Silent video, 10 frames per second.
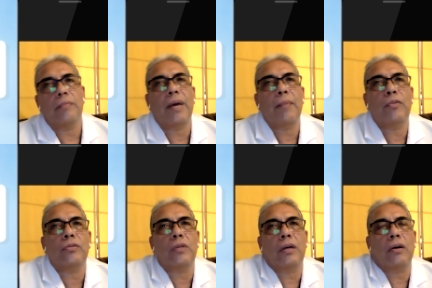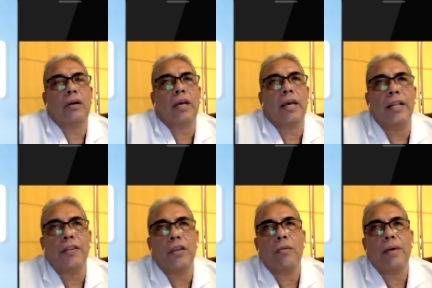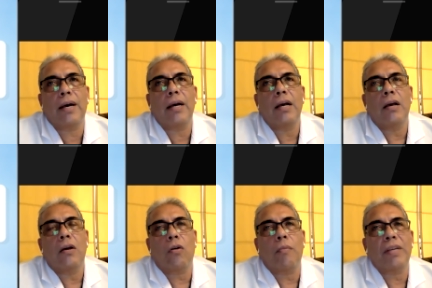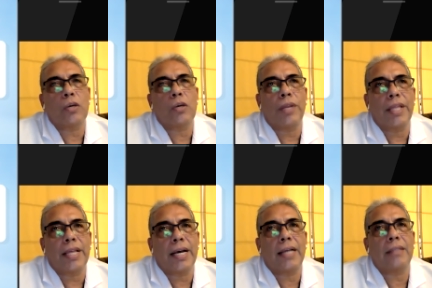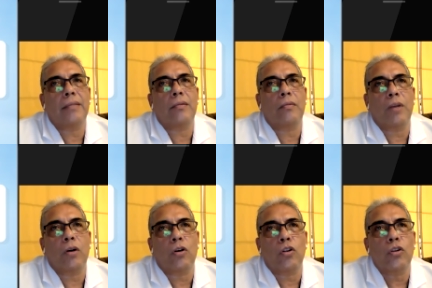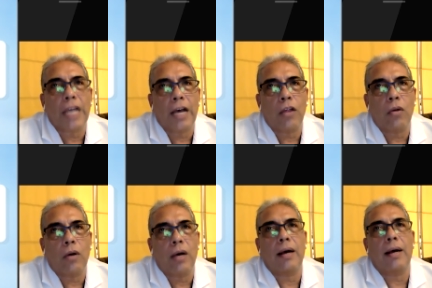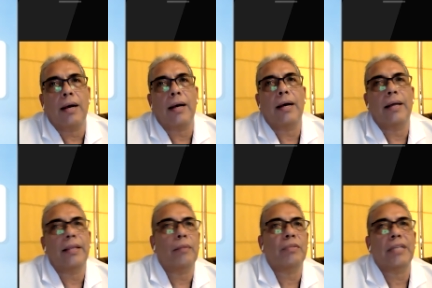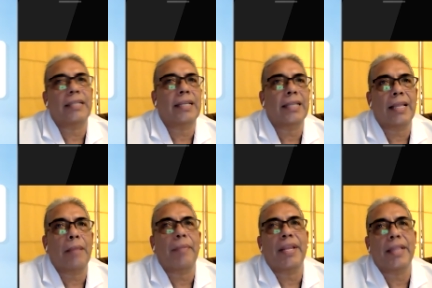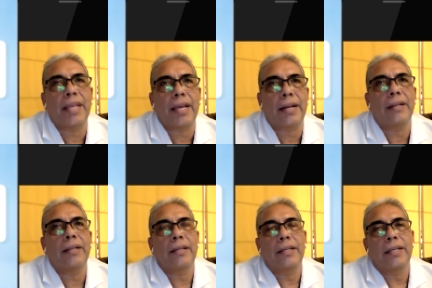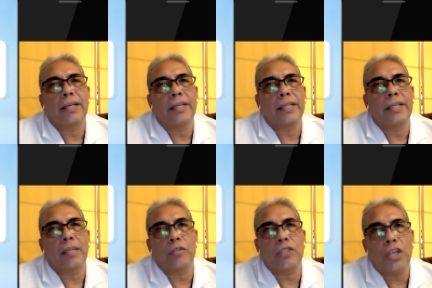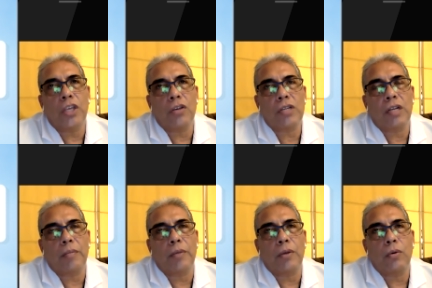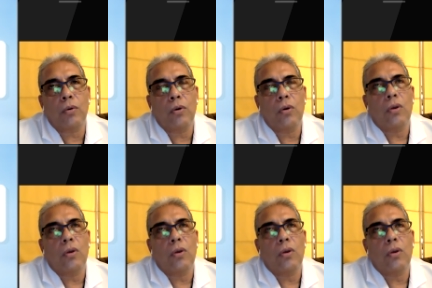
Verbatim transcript: vamos, que el niño va con más seguridad, mejor dotado a, a tratar de aprender. Tenemos niños en el Perú